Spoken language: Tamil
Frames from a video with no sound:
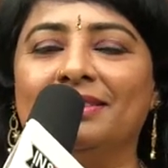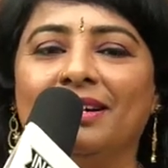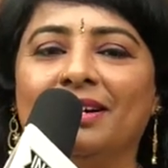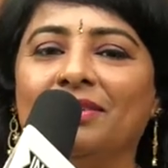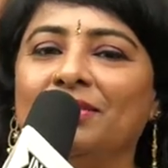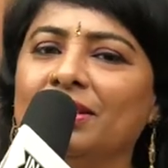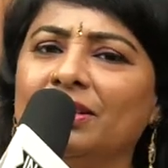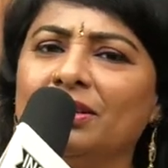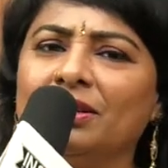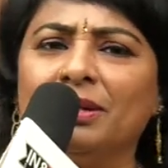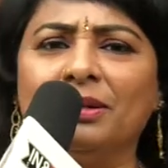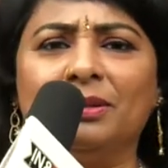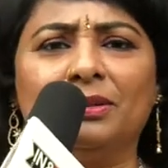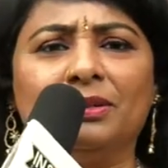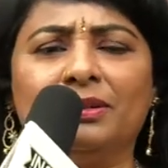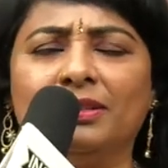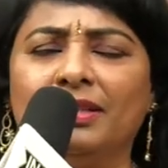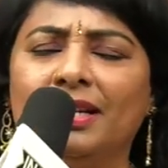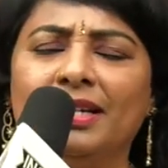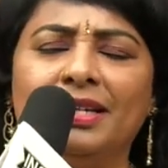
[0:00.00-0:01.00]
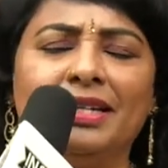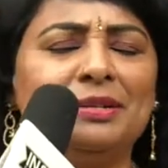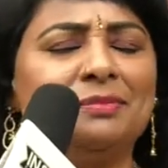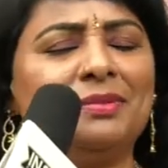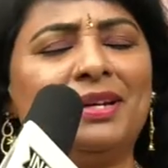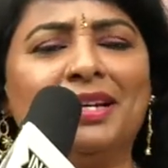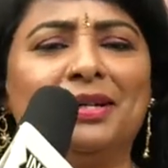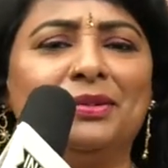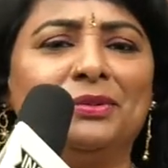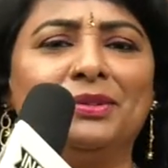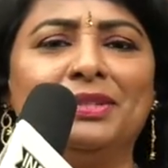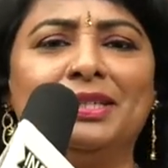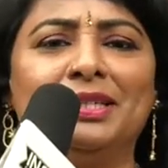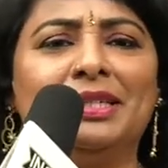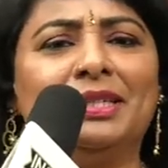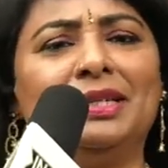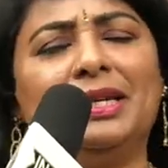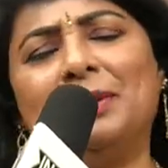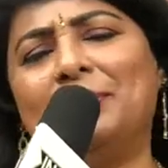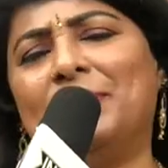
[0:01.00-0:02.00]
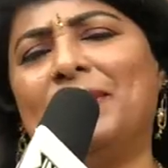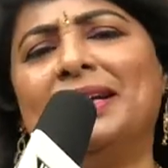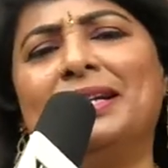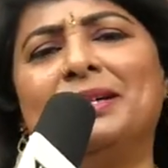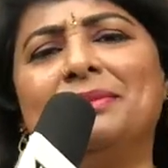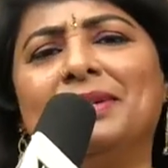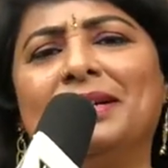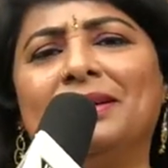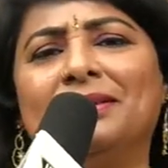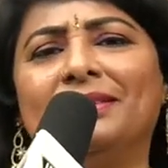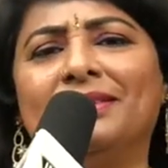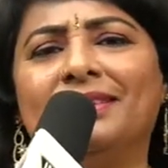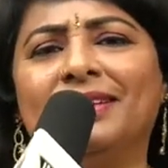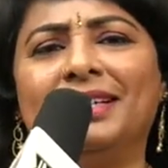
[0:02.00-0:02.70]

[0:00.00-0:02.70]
அவர் தைரியமாக எனக்கு கொடுத்துட்டு நீங்கள் பண்ணுங்கள் மேடம்